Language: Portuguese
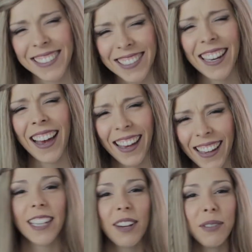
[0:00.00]
Já,
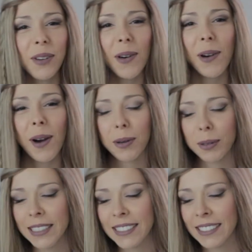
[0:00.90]
já ficou com
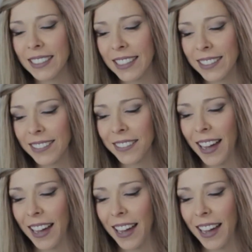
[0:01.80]
algum inscrito do